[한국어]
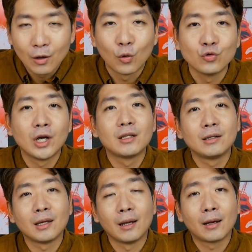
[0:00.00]
공유해
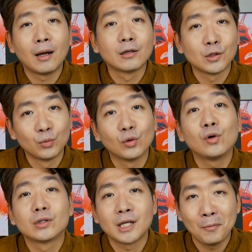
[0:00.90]
드릴 테니까 그 점
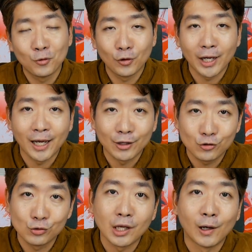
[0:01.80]
또 참고해
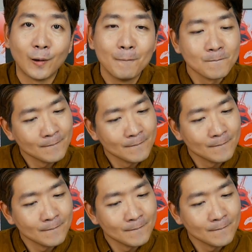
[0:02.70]
주세요.